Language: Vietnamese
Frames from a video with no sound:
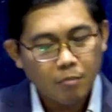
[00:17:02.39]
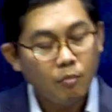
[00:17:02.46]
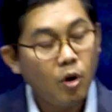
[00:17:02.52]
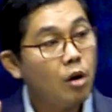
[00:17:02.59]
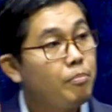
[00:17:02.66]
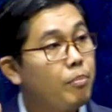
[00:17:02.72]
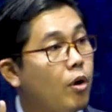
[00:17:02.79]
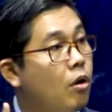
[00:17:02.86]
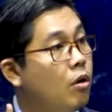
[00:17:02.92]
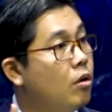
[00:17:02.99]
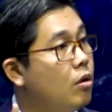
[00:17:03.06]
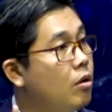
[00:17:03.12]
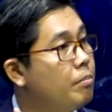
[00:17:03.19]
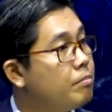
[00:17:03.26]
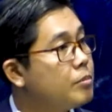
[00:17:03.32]
Bong pro
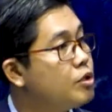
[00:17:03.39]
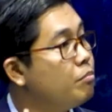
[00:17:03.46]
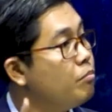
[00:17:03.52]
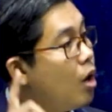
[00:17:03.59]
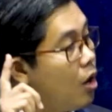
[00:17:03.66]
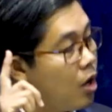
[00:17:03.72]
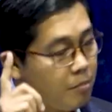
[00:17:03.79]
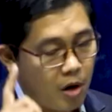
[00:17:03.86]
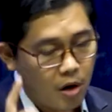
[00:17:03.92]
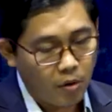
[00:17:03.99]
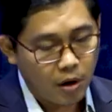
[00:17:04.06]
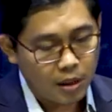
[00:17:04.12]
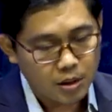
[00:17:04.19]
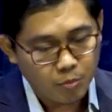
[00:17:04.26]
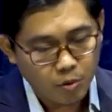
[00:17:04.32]
bong bỏ
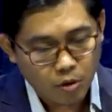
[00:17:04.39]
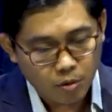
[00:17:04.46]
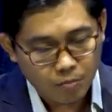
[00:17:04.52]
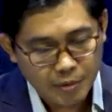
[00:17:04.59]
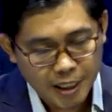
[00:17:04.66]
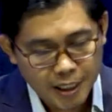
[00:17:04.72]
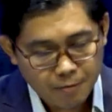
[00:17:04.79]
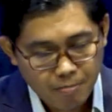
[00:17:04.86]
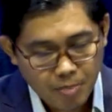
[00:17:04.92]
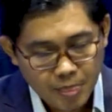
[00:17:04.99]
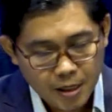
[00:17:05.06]
quạt cho mùa rộp bến.